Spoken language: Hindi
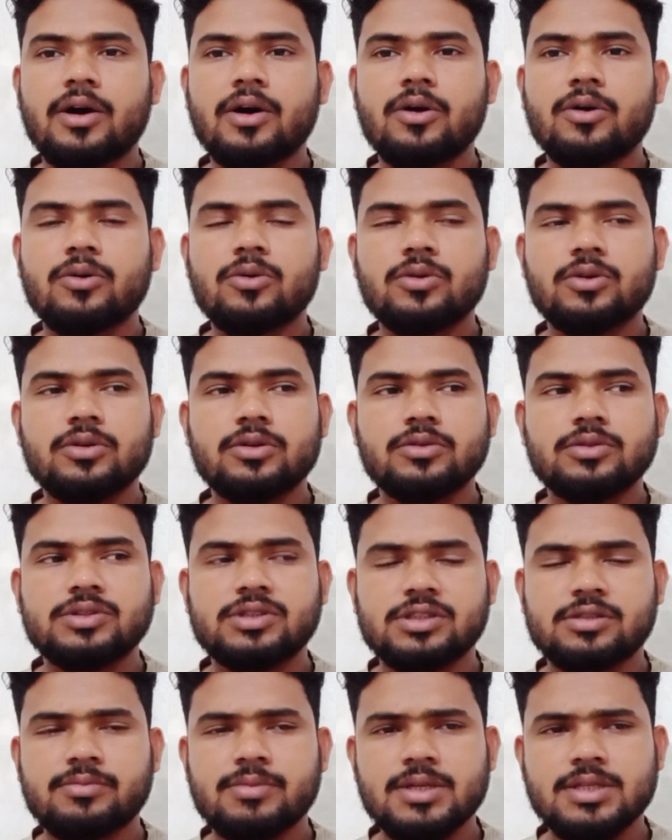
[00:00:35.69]
और
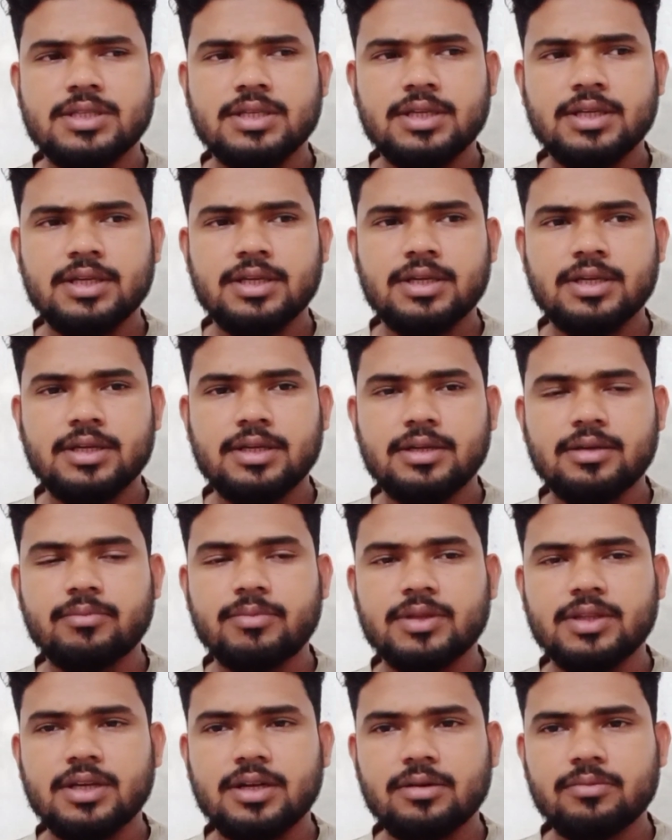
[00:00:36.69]
जिसमें से
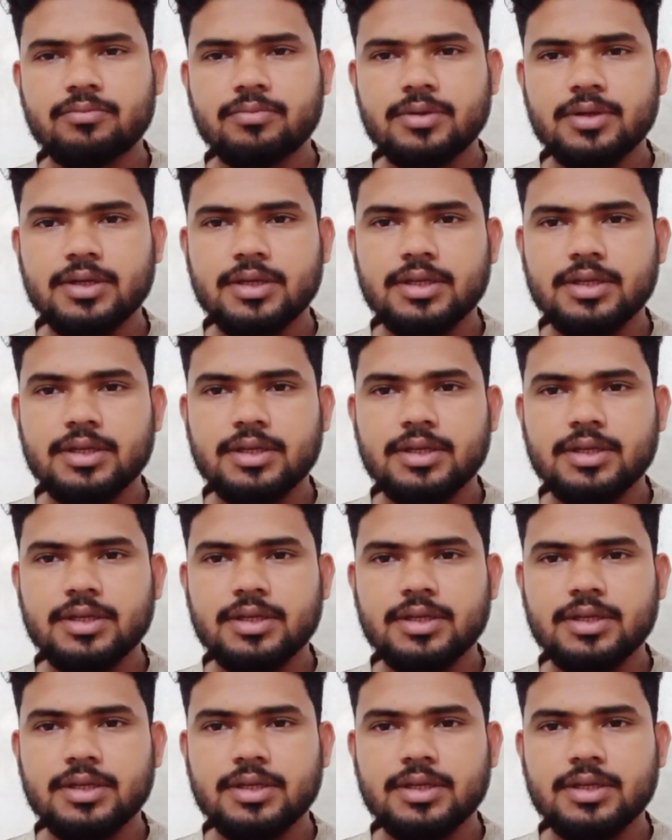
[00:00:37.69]
मतलब